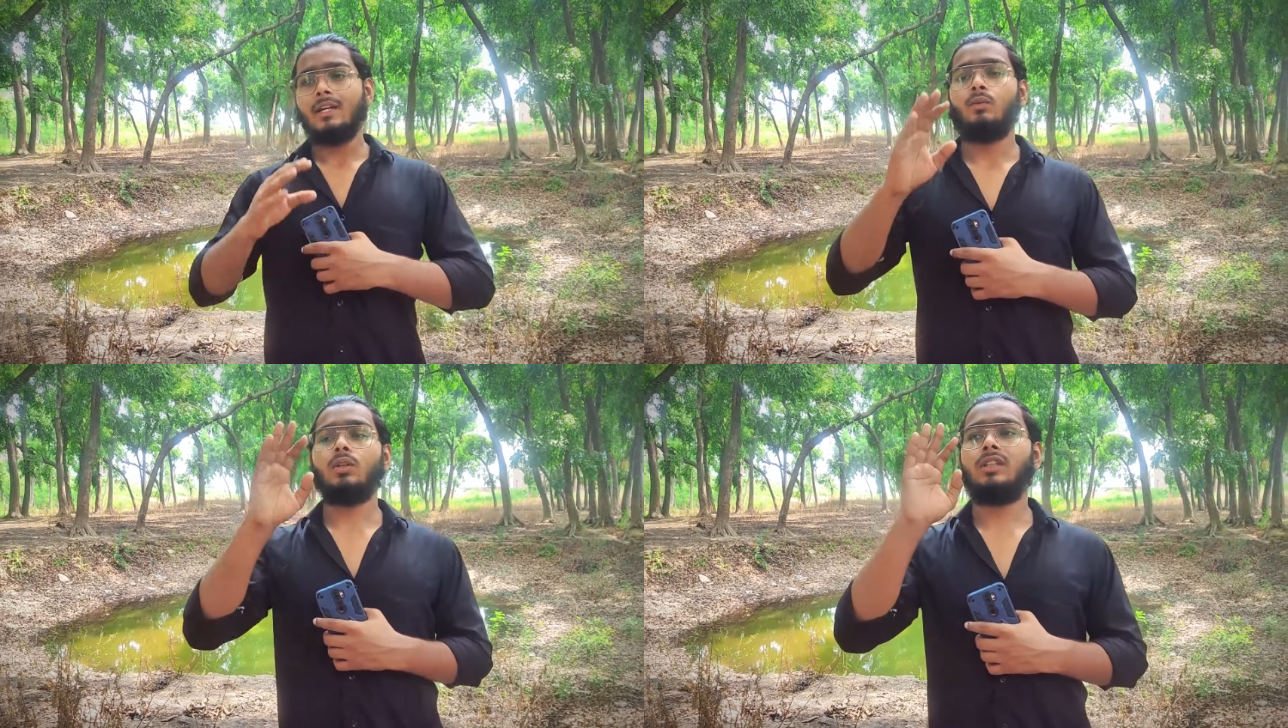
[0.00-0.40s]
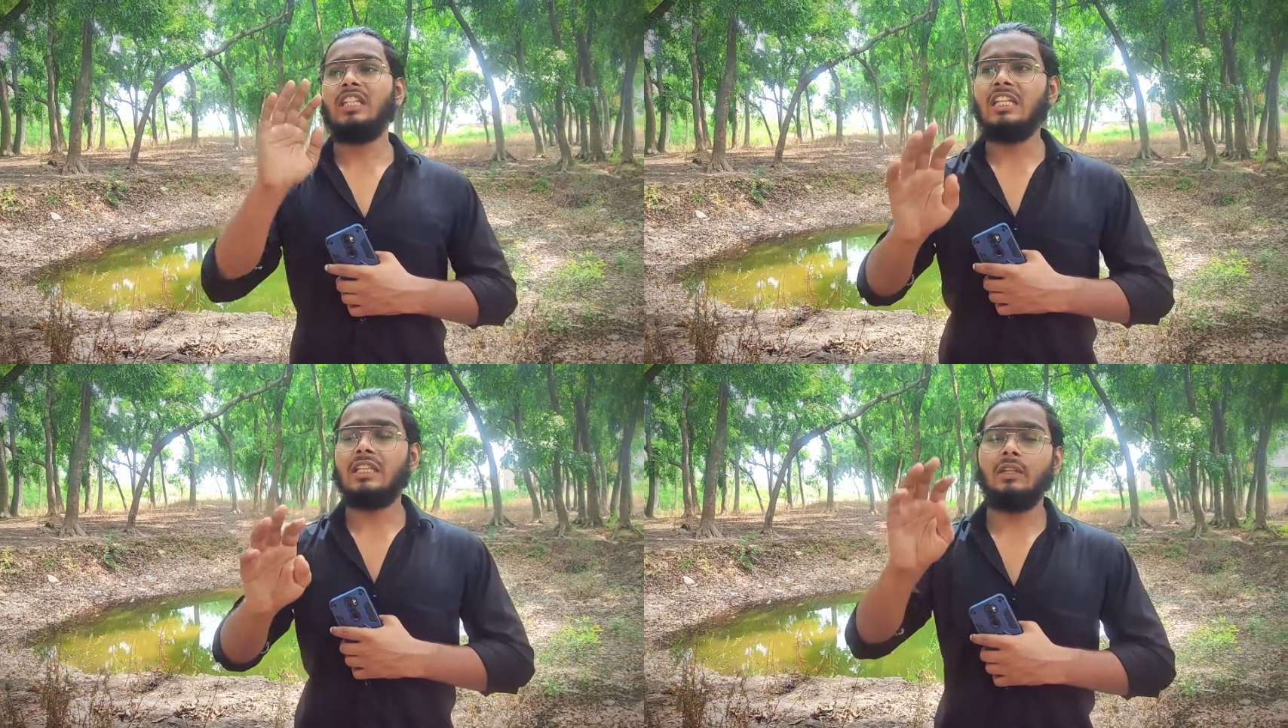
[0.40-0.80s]
वो
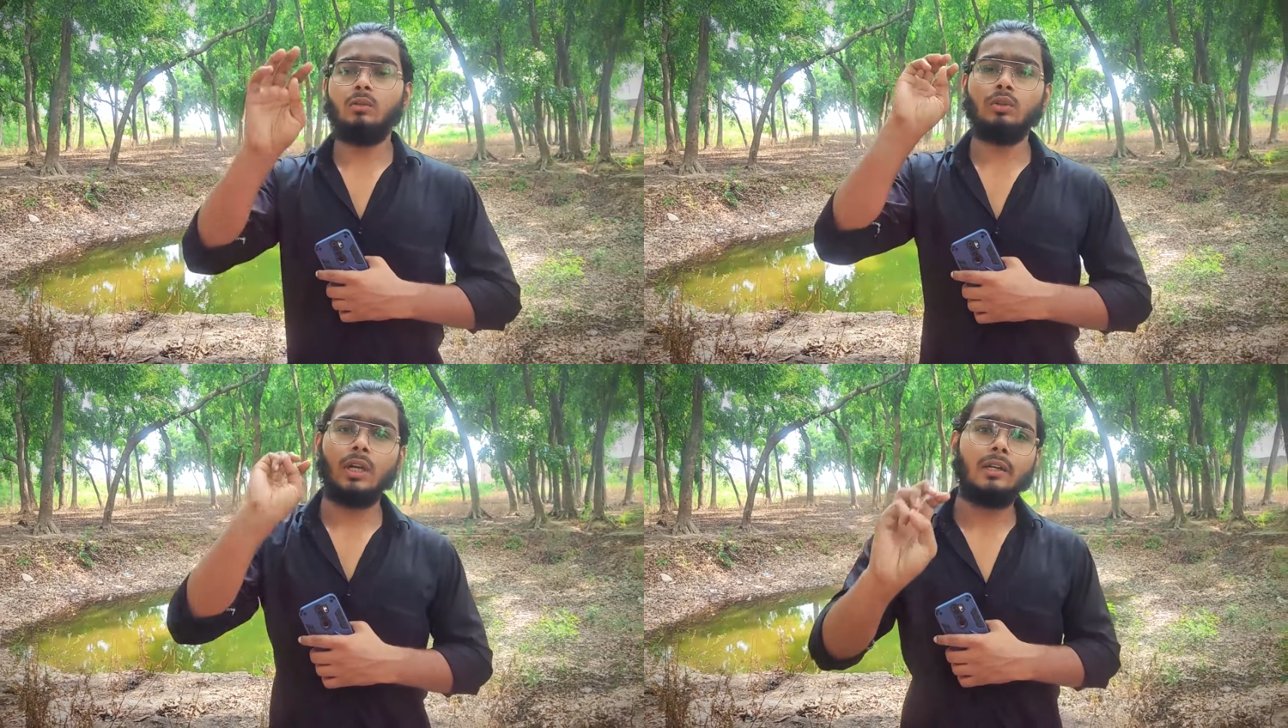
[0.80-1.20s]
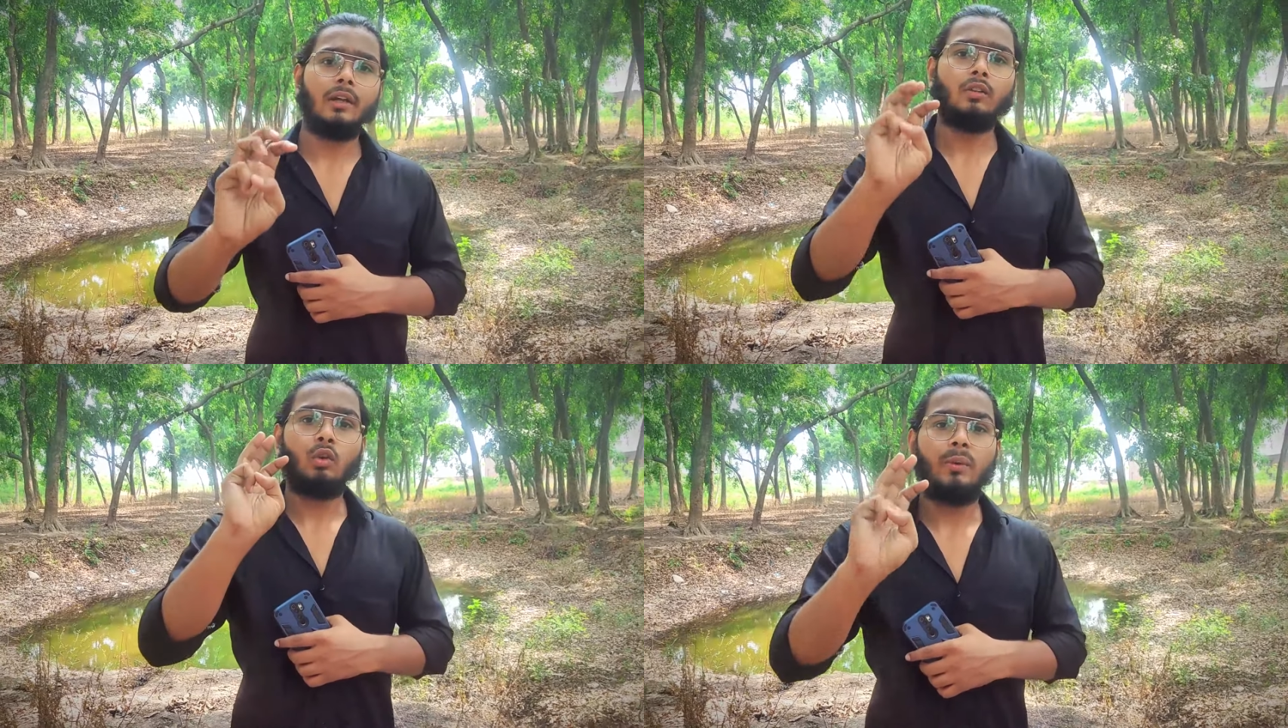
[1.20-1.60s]
तीन तीन सौ चार
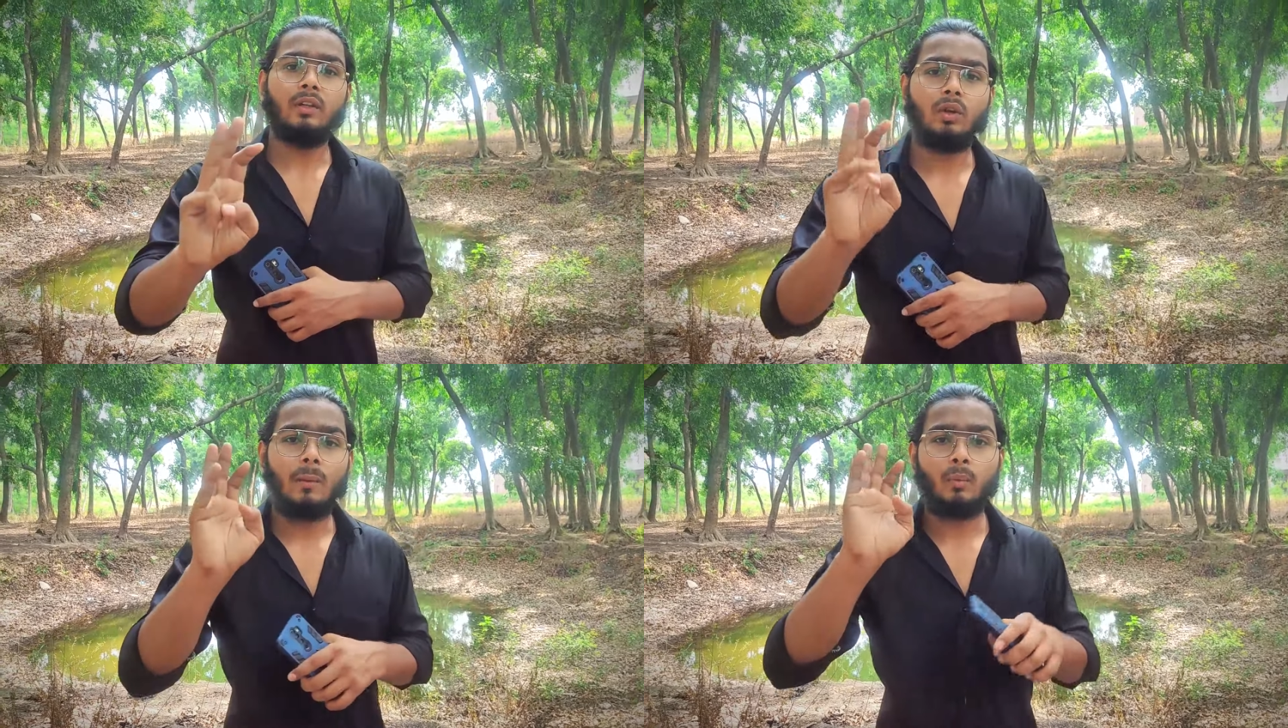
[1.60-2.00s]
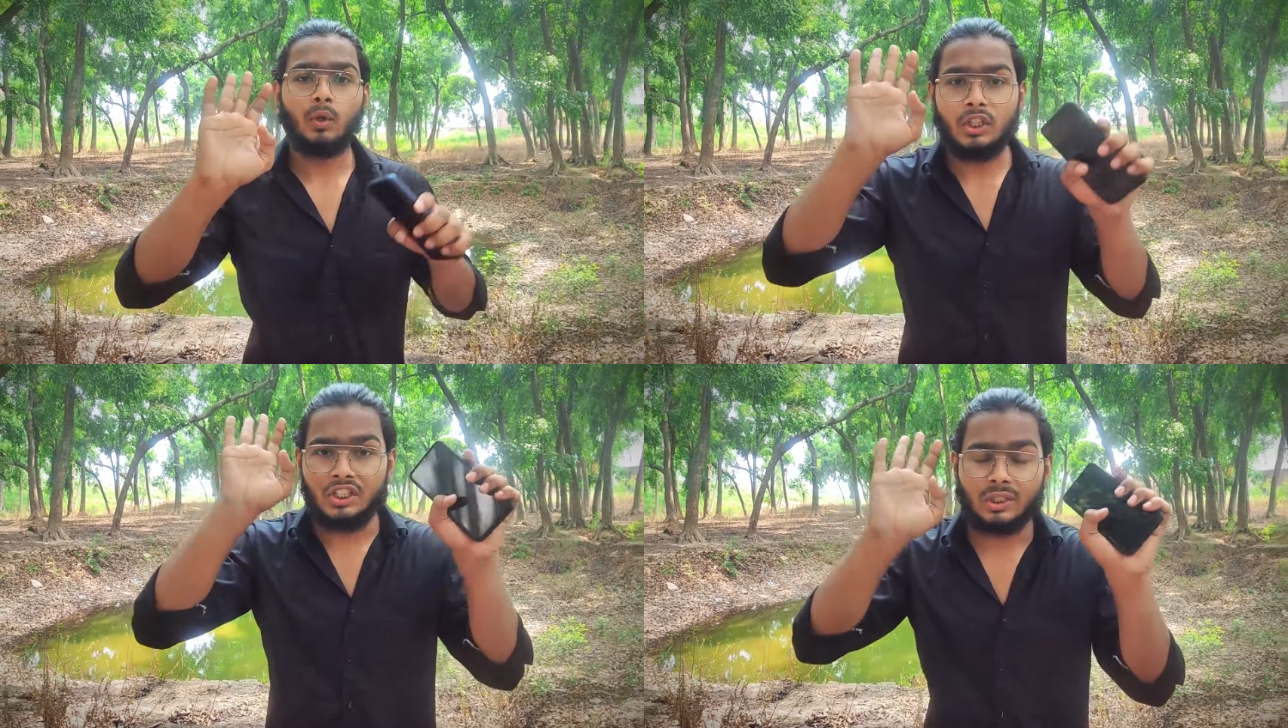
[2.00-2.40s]
चार सौ रुपये की तो आपको
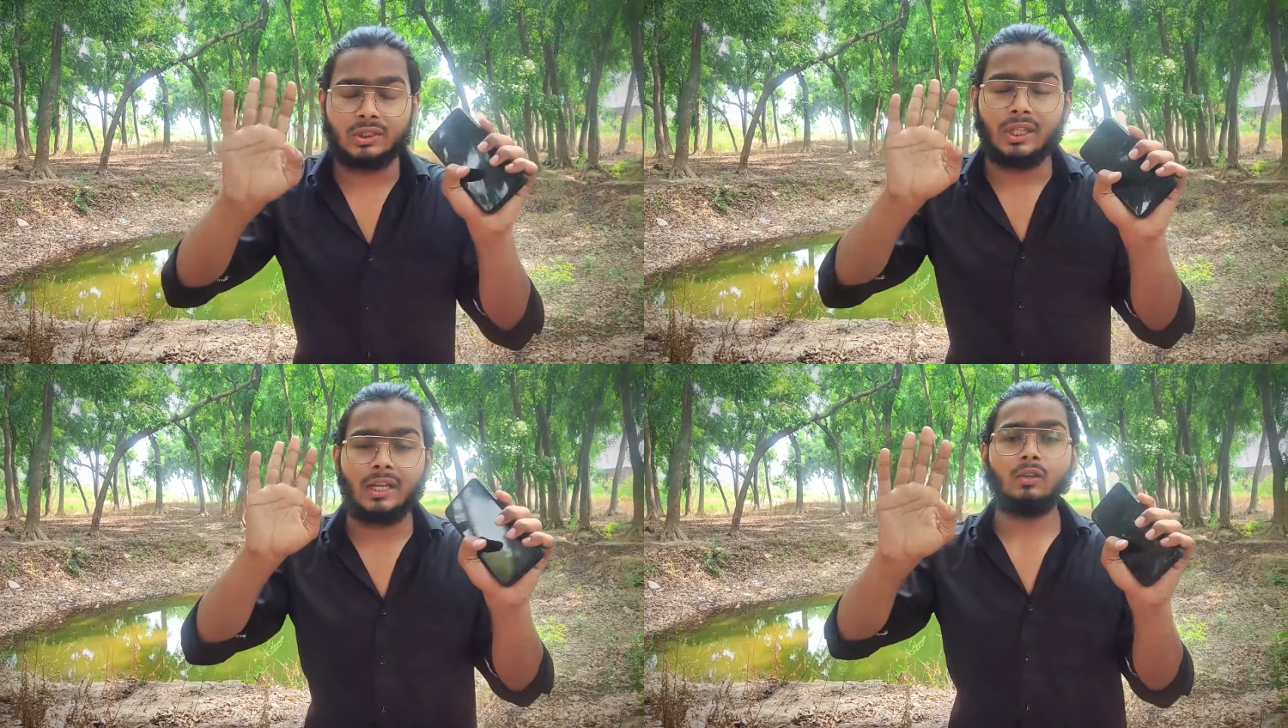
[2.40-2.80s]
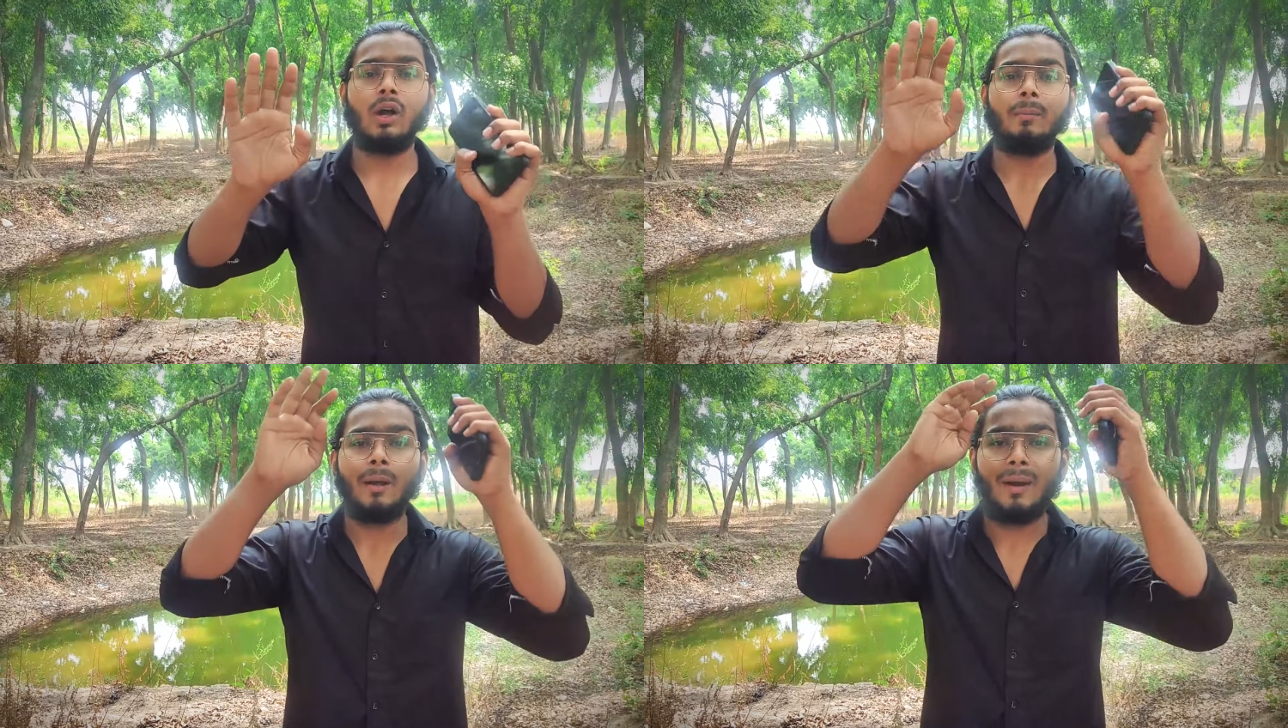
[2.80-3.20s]
टी शर्ट देंगे तो
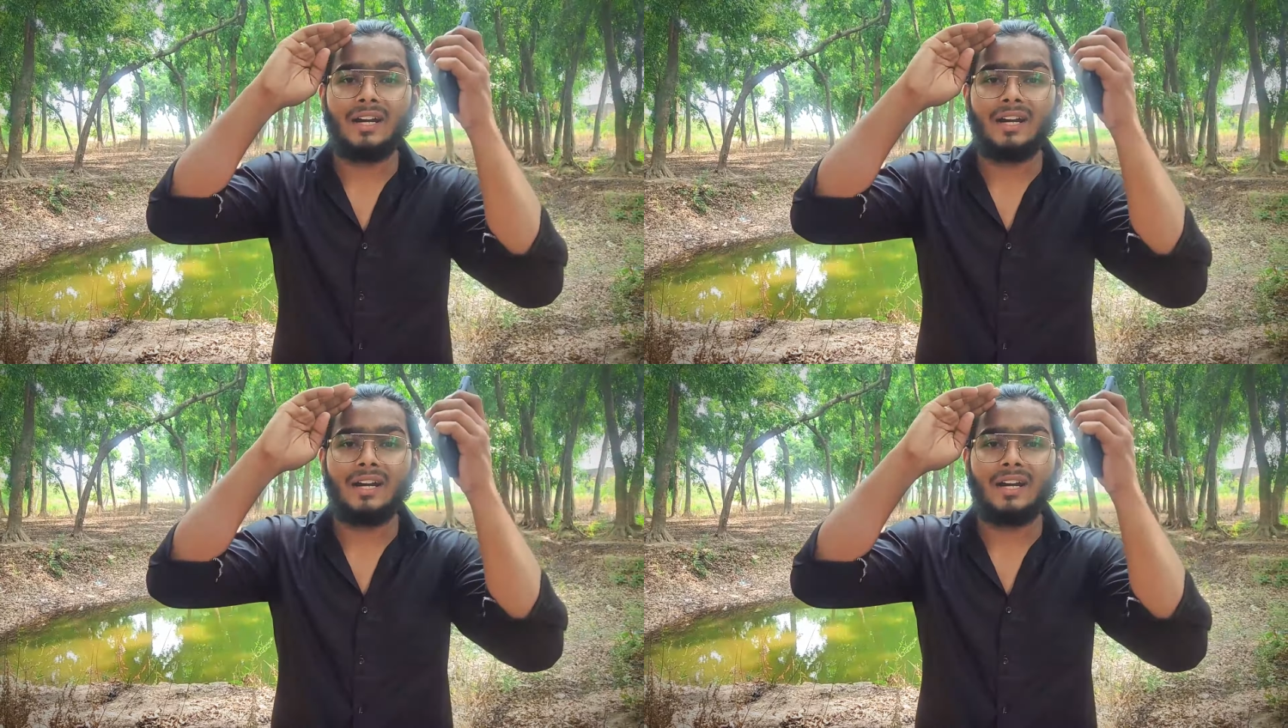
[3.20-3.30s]
आपका